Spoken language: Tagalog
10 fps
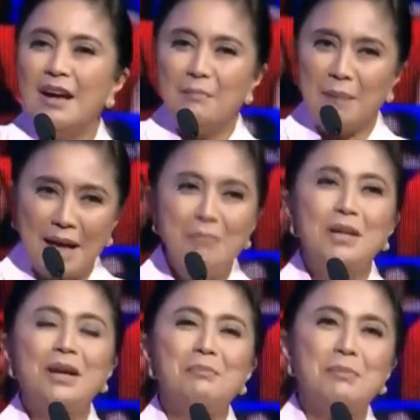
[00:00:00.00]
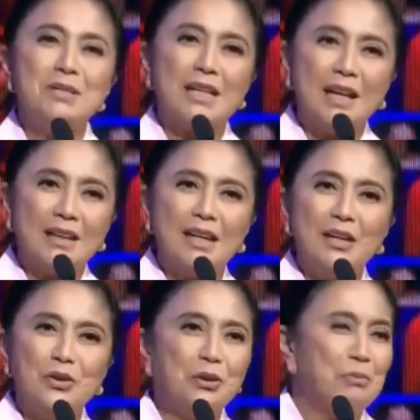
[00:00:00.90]
Marami nang may bisikleta
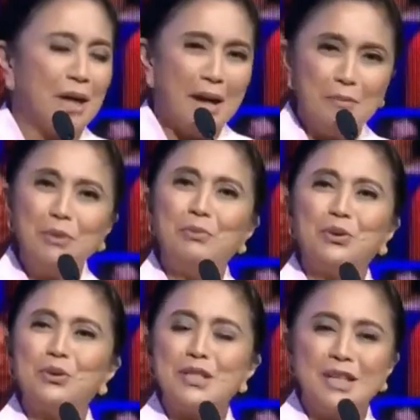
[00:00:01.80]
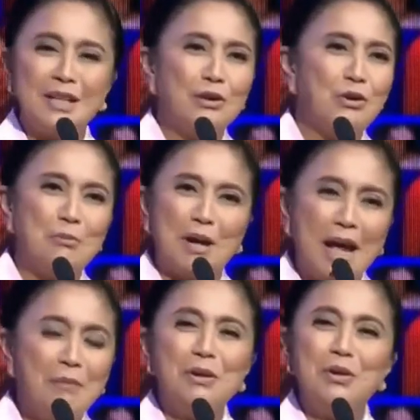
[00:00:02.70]
ngayon, marami yung motorsiklo,
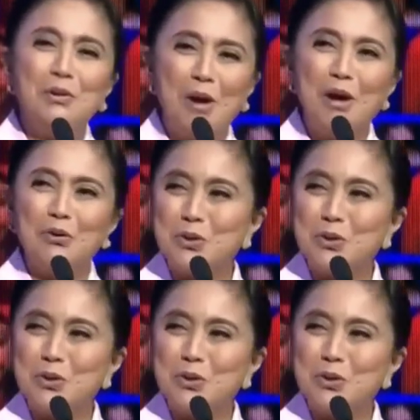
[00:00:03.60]
marami yung mga gustong